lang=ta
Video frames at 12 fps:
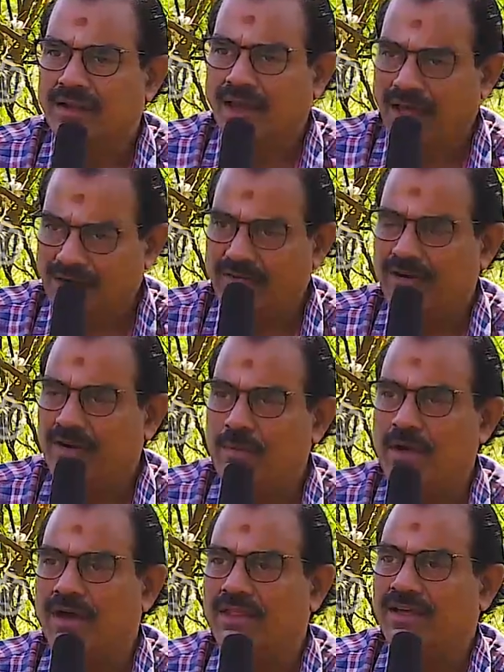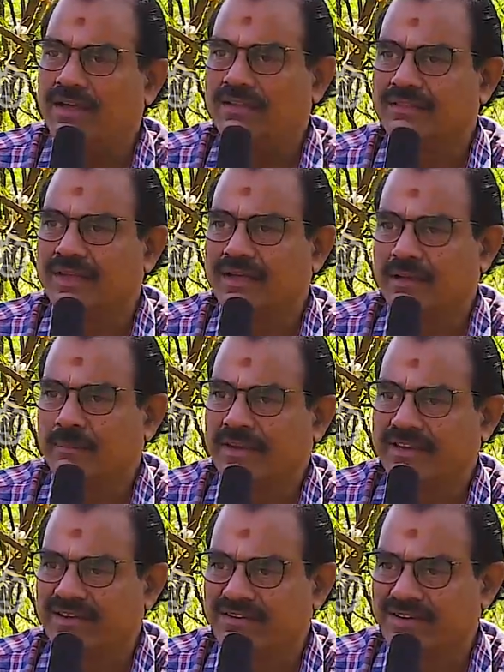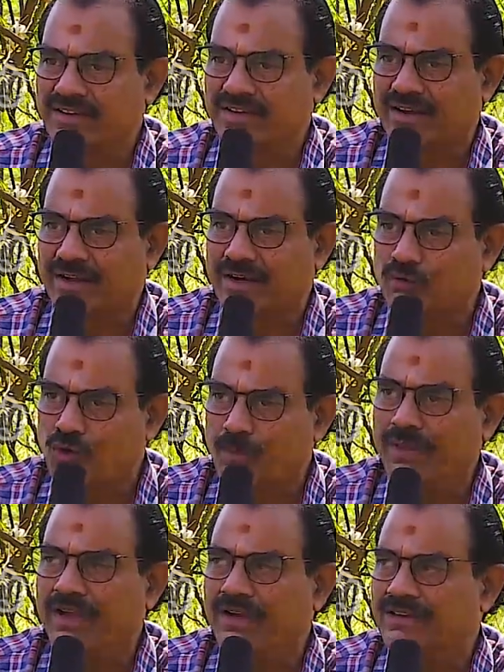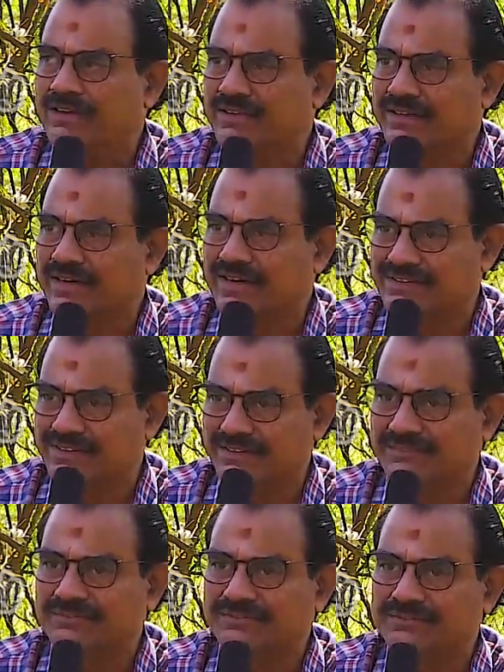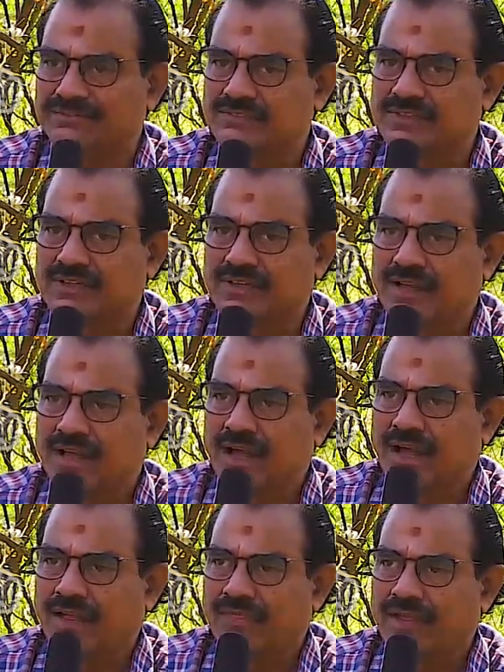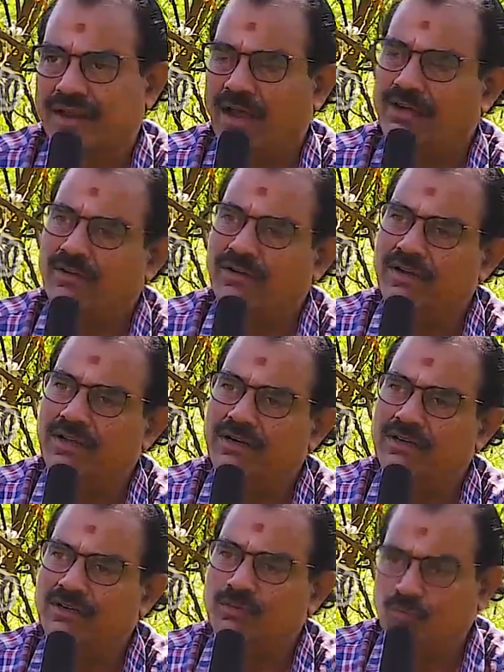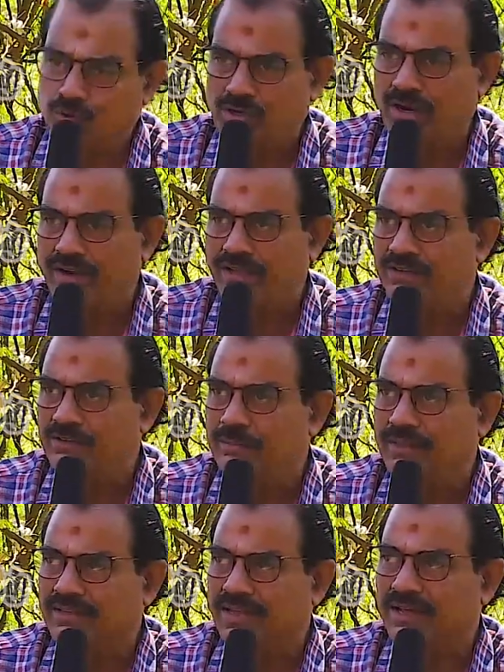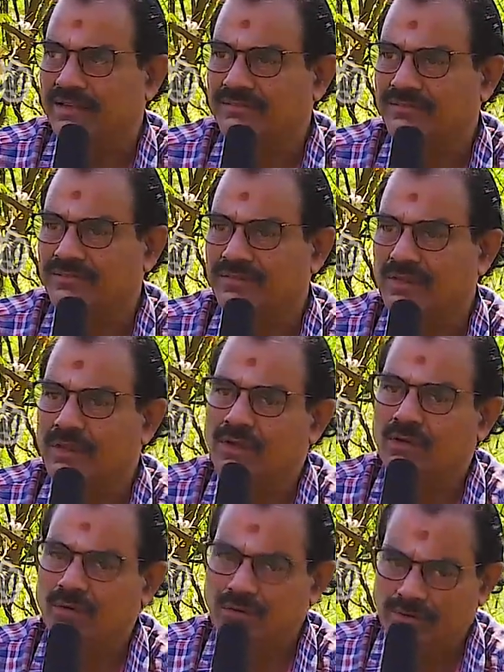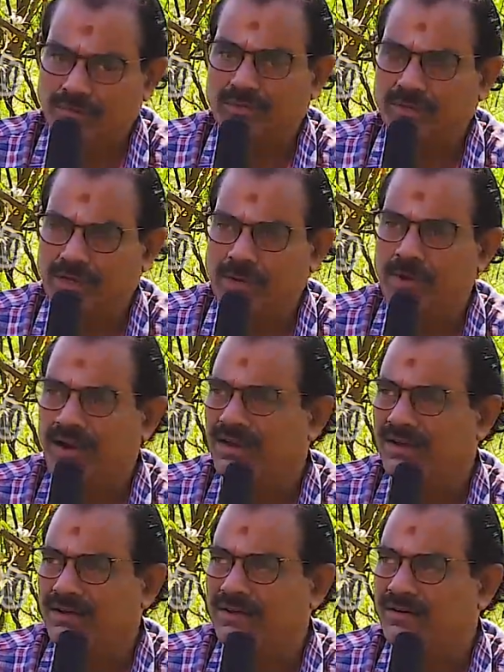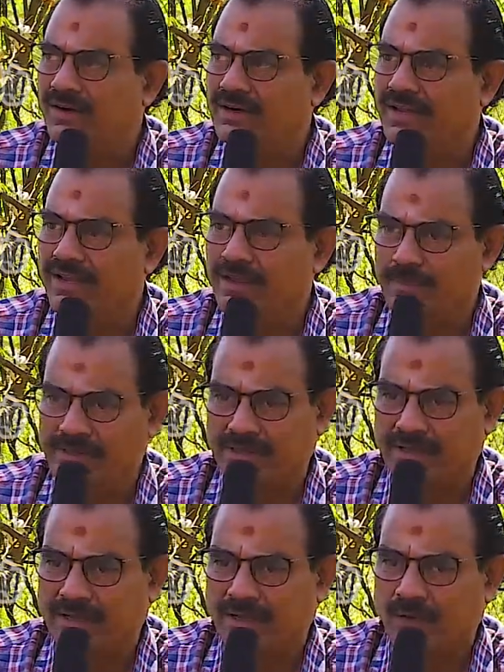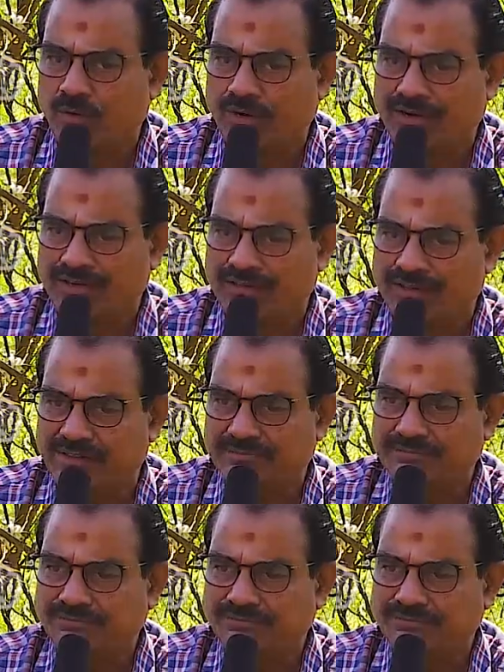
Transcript: நான்கு வருடமாக தான் இந்த மெடிடேஷனுங்கிற அனுபவமே எங்களுக்கு கிடச்சிது அந்த நான்கு வருடங்களுக்கு முன்னாடின்னு பார்த்தா ஒரு இயல்பான வாழ்க்கை அப்படி தான் ஓடிக்கிட்டு இருந்தது